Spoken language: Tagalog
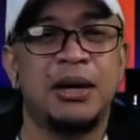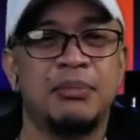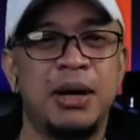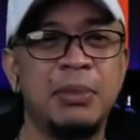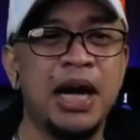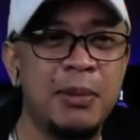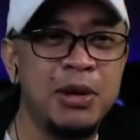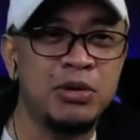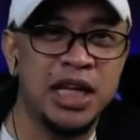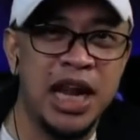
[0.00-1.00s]
ma- marami
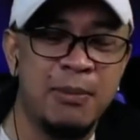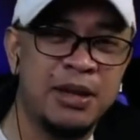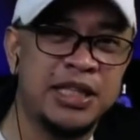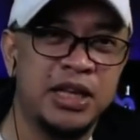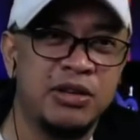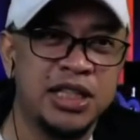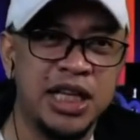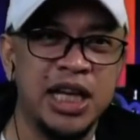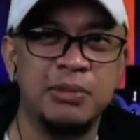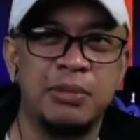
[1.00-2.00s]
yung salamat sa inyo.
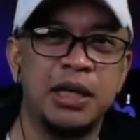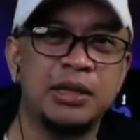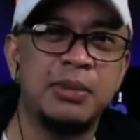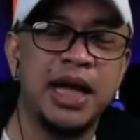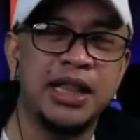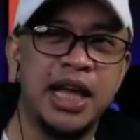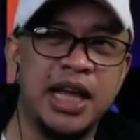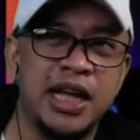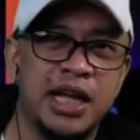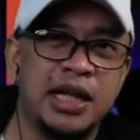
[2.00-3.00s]
Kasi as maganda
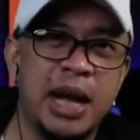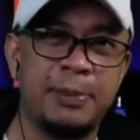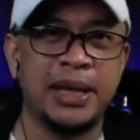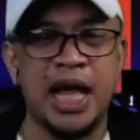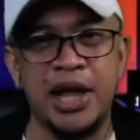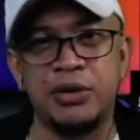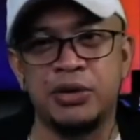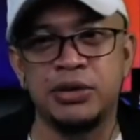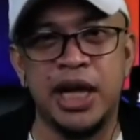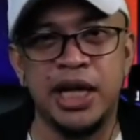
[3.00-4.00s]
yan eh. Dapat
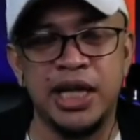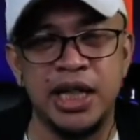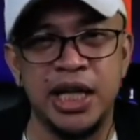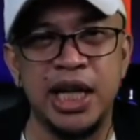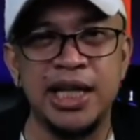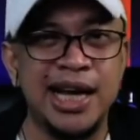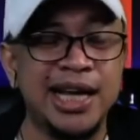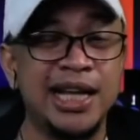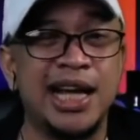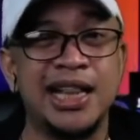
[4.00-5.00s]
tayo nakikinig. Yan nga ang
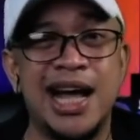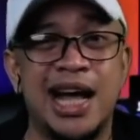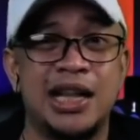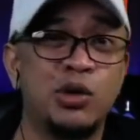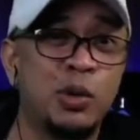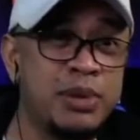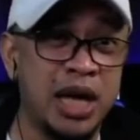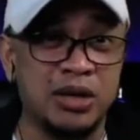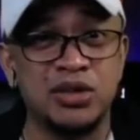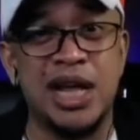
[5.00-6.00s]
kinagandahan ng
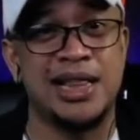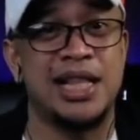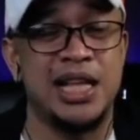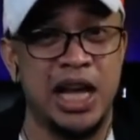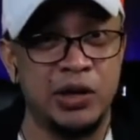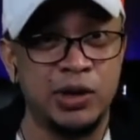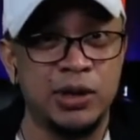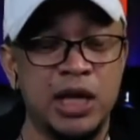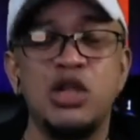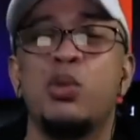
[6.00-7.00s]
gobyerno natin
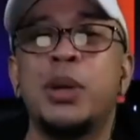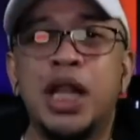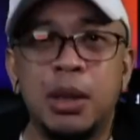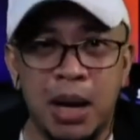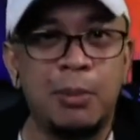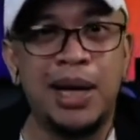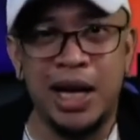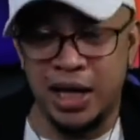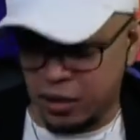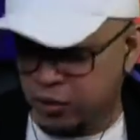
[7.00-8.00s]
ngayon. Yan yung
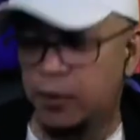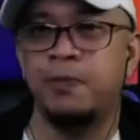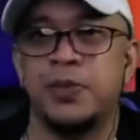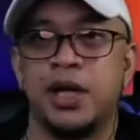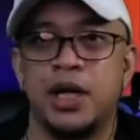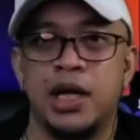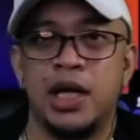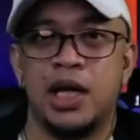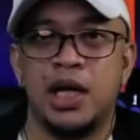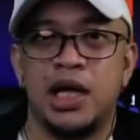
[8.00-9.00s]
pinagmamalaki ko.
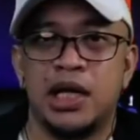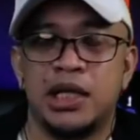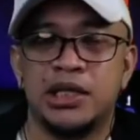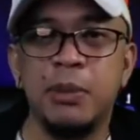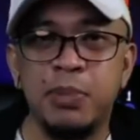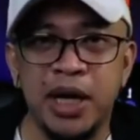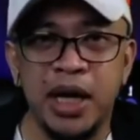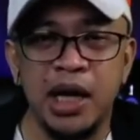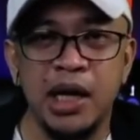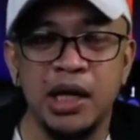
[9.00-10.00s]

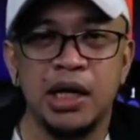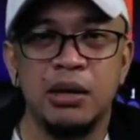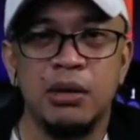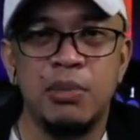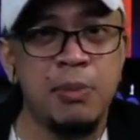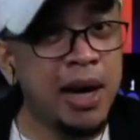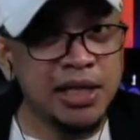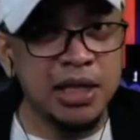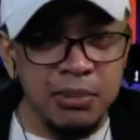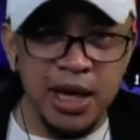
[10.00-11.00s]
Siyempre, may mga
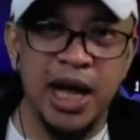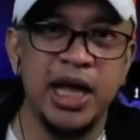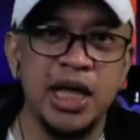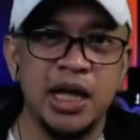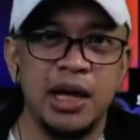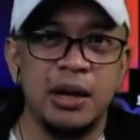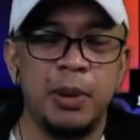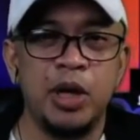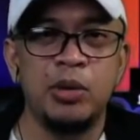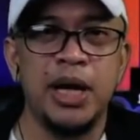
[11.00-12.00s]
sablay.
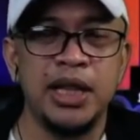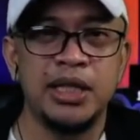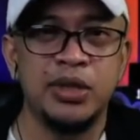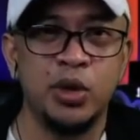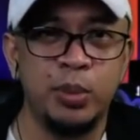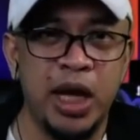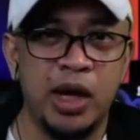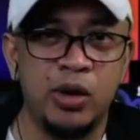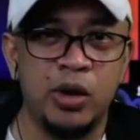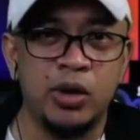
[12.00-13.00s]
Pero maganda sa
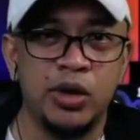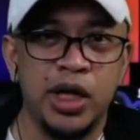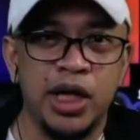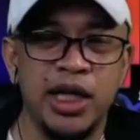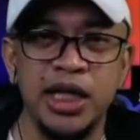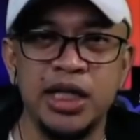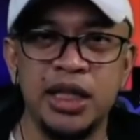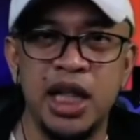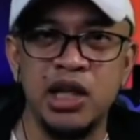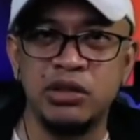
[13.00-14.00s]
gobyerno, hindi
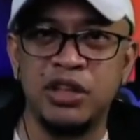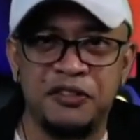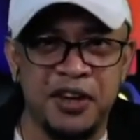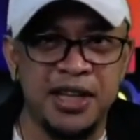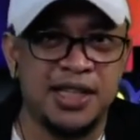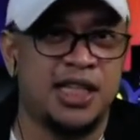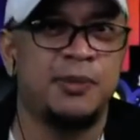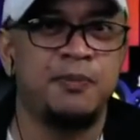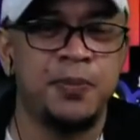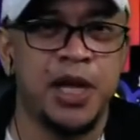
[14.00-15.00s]
sila yung
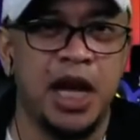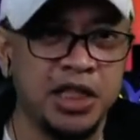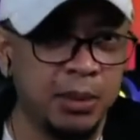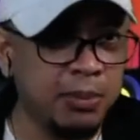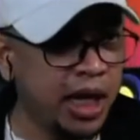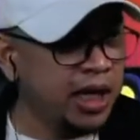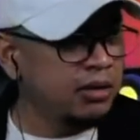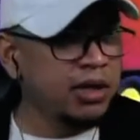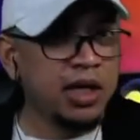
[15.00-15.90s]
defensive. Ay, sablay.